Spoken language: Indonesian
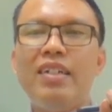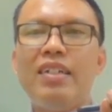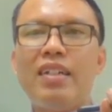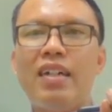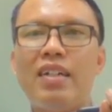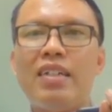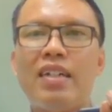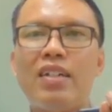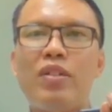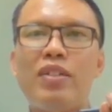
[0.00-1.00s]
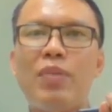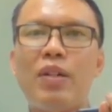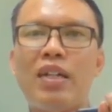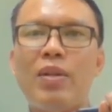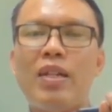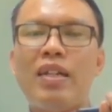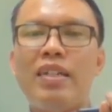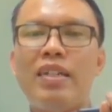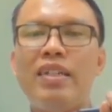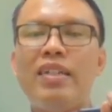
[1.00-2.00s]
Nah dengan kondisi pergerakan mendatar
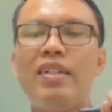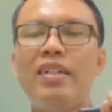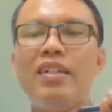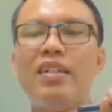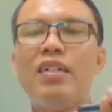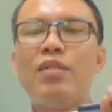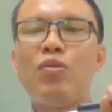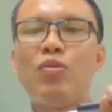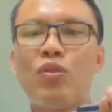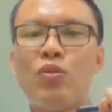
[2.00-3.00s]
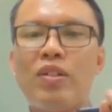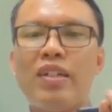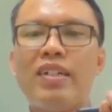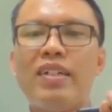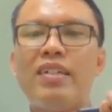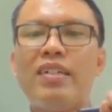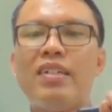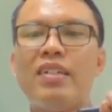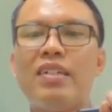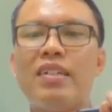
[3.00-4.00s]
ini uh, beruntung ya
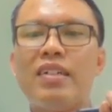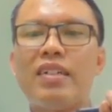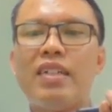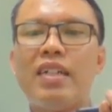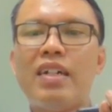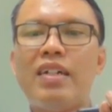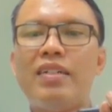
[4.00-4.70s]
uh, kita